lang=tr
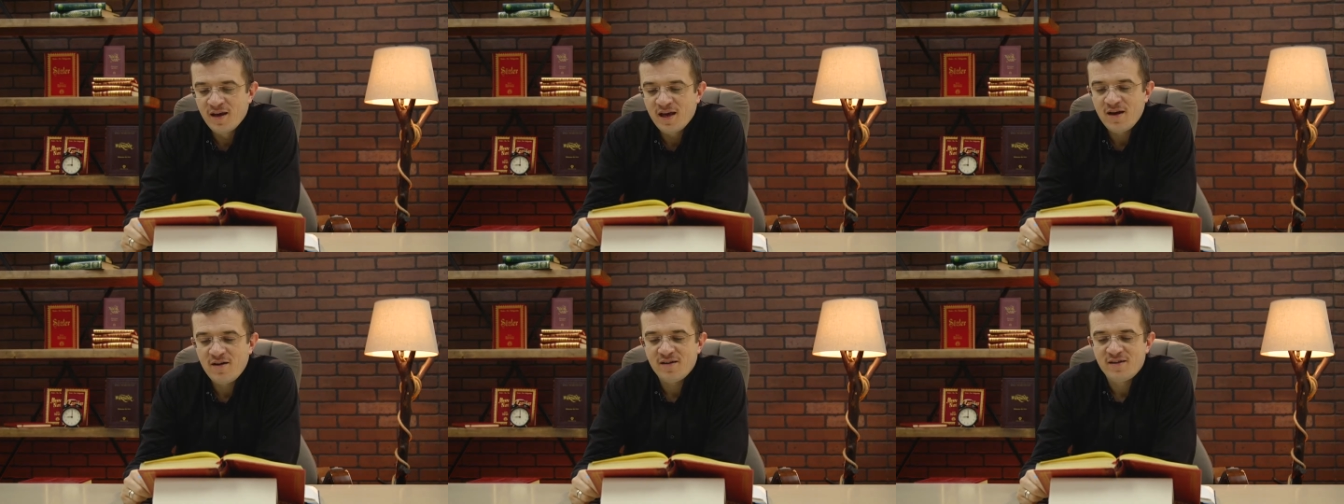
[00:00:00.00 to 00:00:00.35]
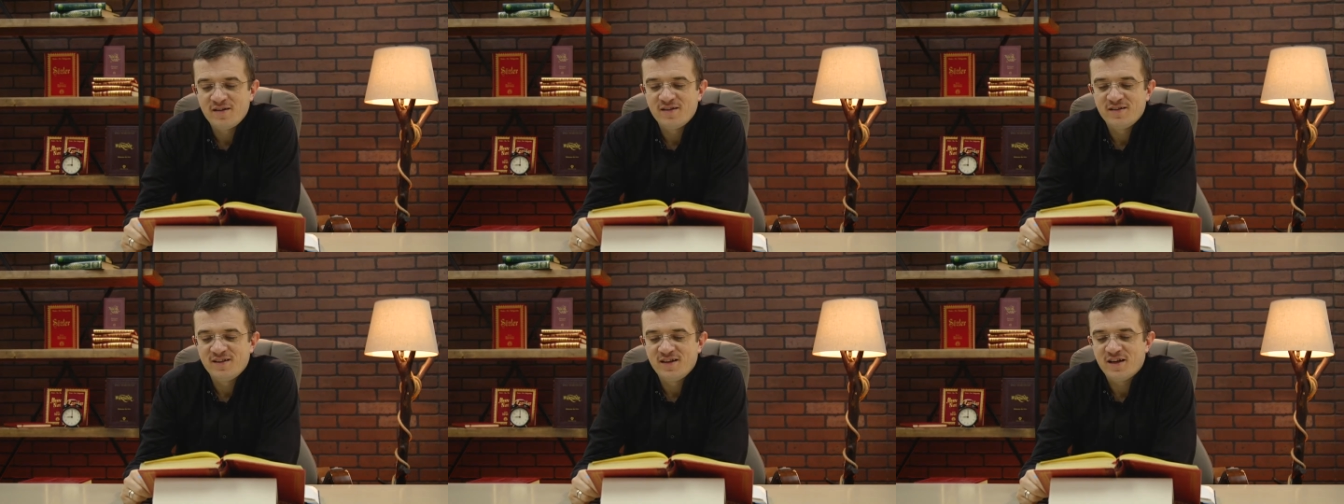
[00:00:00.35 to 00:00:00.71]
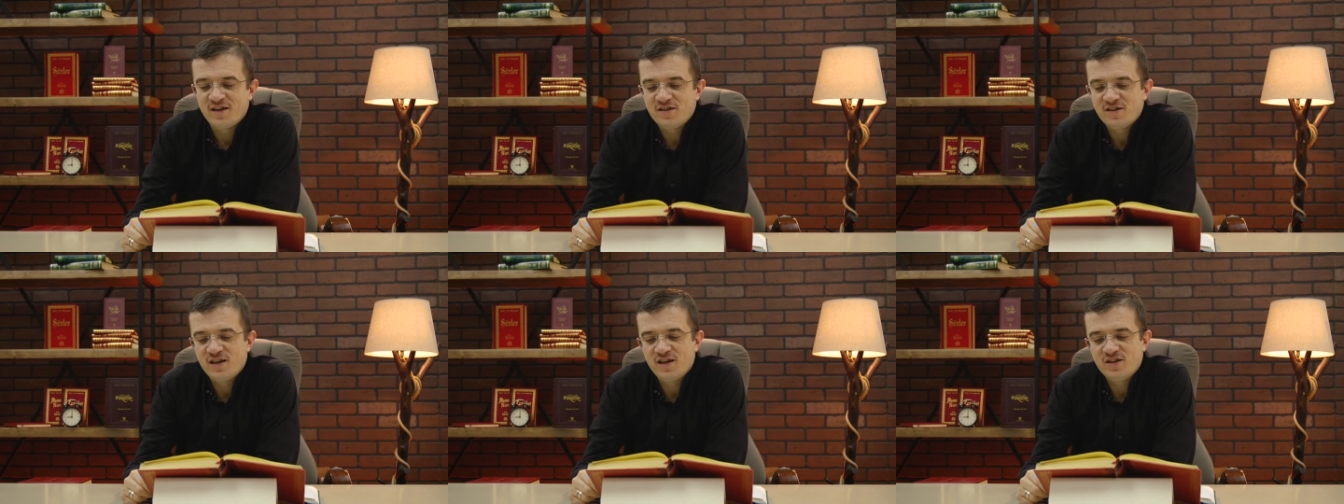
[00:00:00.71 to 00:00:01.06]
Evet
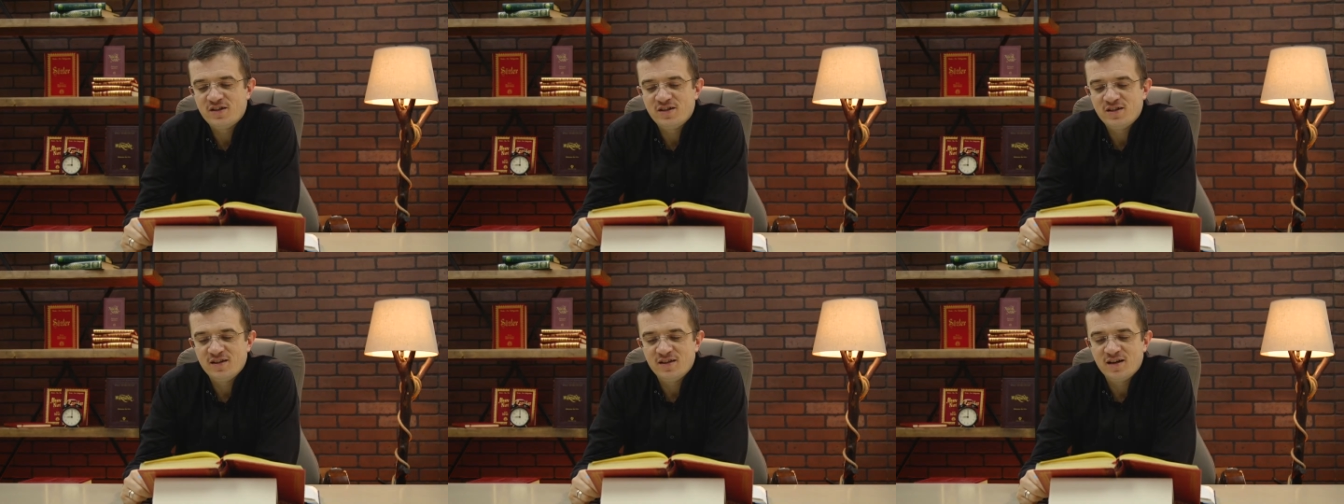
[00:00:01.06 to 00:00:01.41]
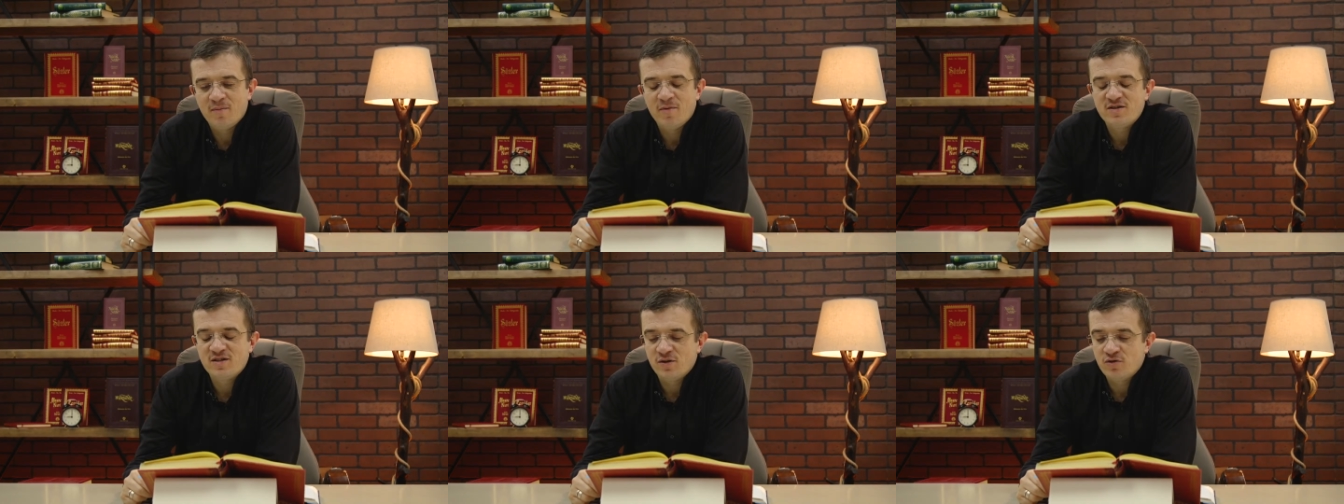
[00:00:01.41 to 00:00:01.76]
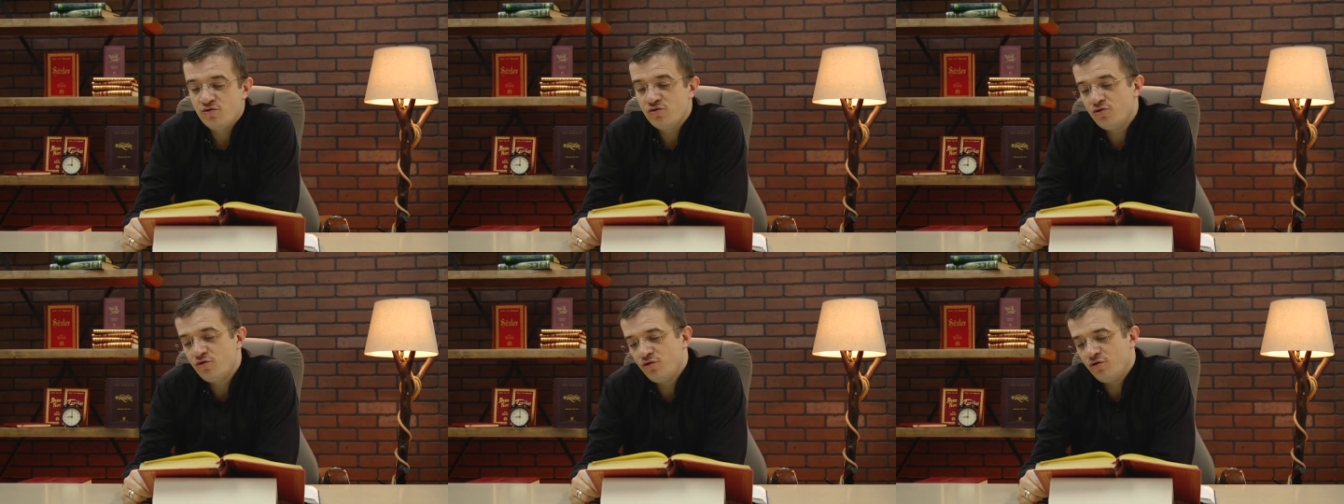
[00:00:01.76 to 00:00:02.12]
yarısı geçti. Ramazan
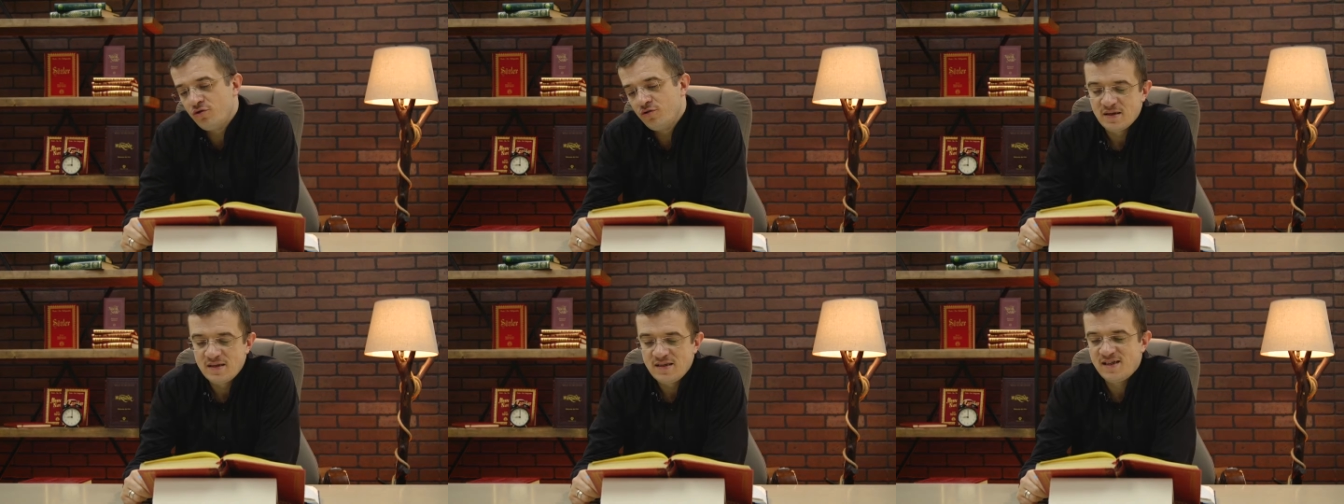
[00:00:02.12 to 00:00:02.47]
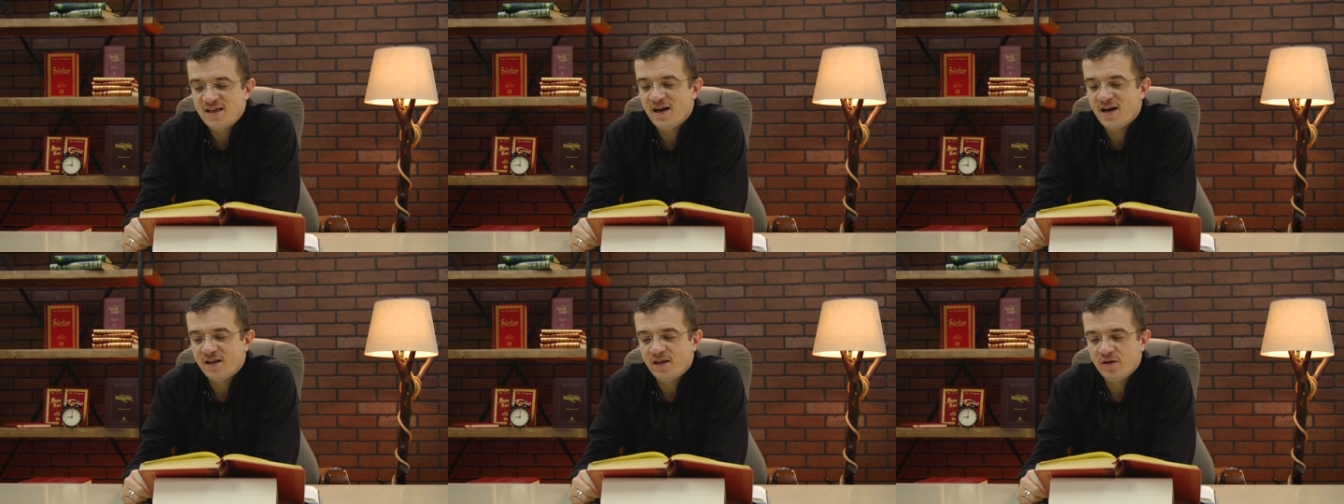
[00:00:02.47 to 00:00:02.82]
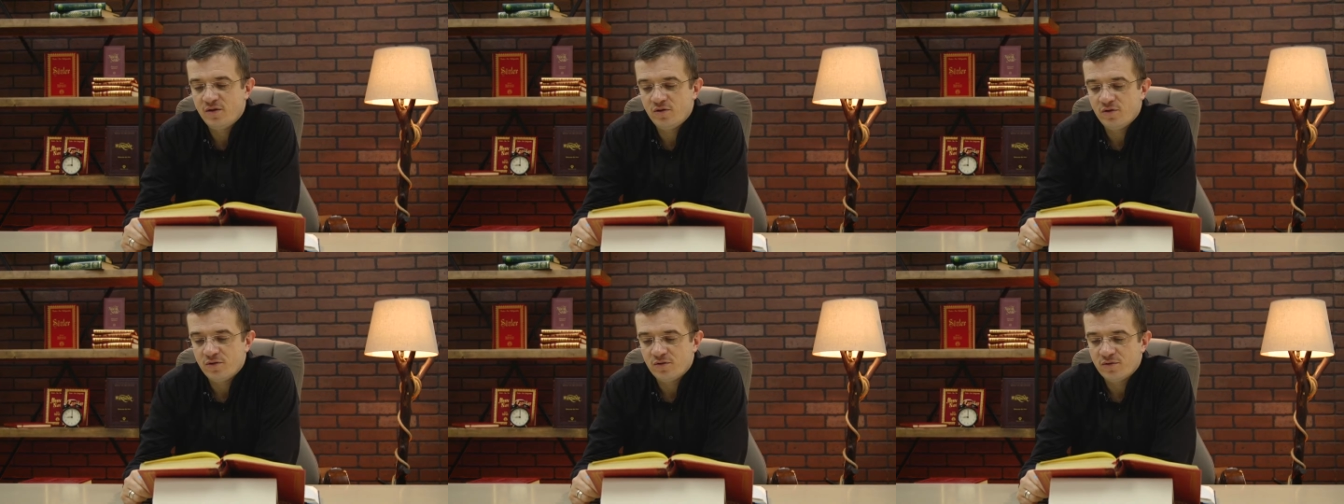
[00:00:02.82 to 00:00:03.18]
3. günü ziyaret
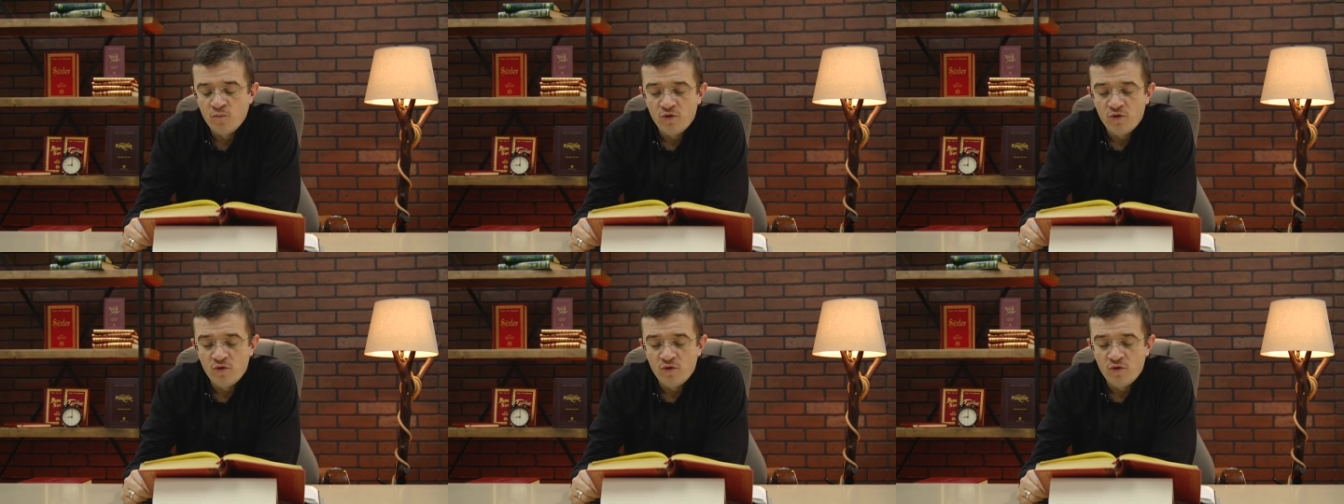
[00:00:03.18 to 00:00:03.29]
ediyor.